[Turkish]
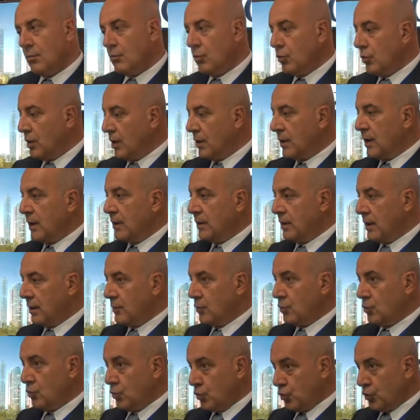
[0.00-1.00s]
Bu nedenle
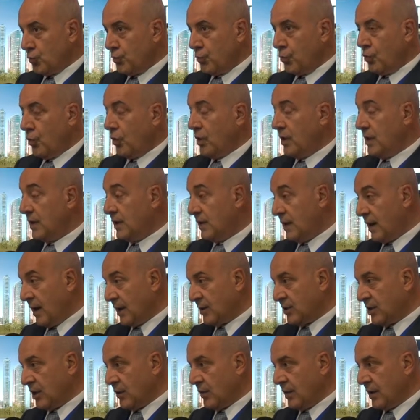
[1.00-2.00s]
düşmüyor,
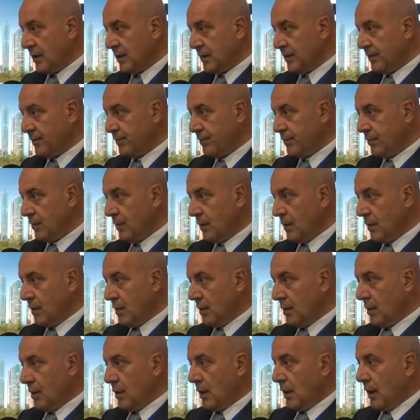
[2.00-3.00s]
ihtiyaç da var.
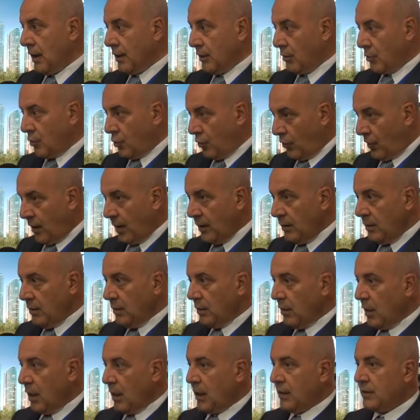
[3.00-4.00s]
Yani güven
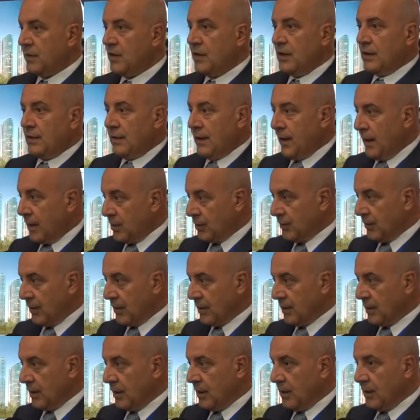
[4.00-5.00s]
artı ihtiyaç
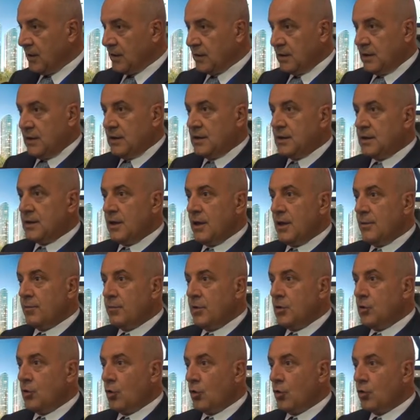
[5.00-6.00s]
var. Siz
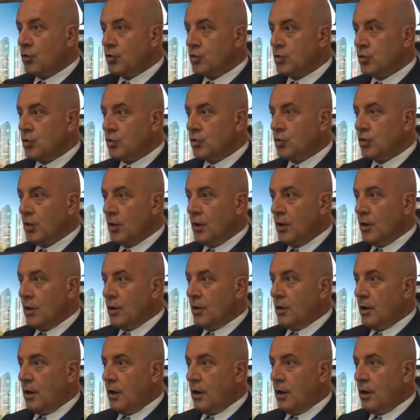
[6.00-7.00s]

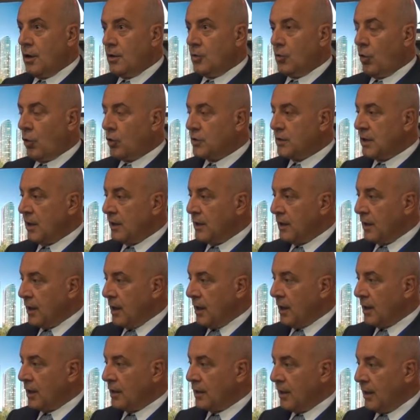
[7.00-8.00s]

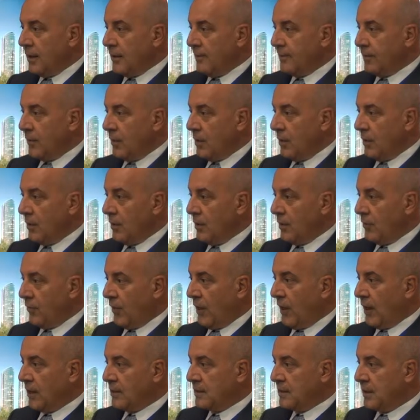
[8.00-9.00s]
1990'lara e, kadar
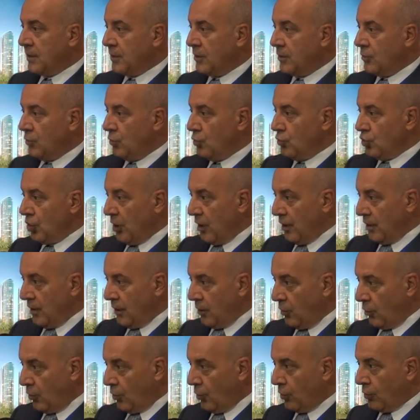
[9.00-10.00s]
faizlerin üç
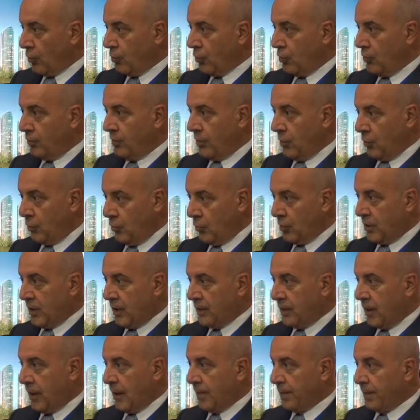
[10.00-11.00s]
haneli olduğu bir
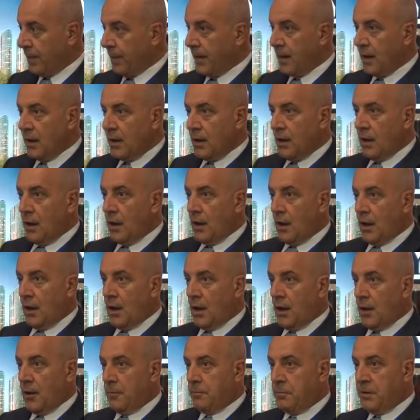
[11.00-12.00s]
ülkede
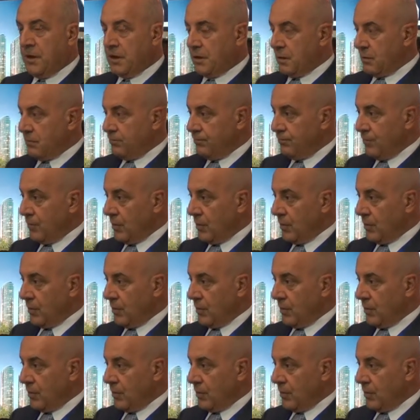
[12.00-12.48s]
e, bir e,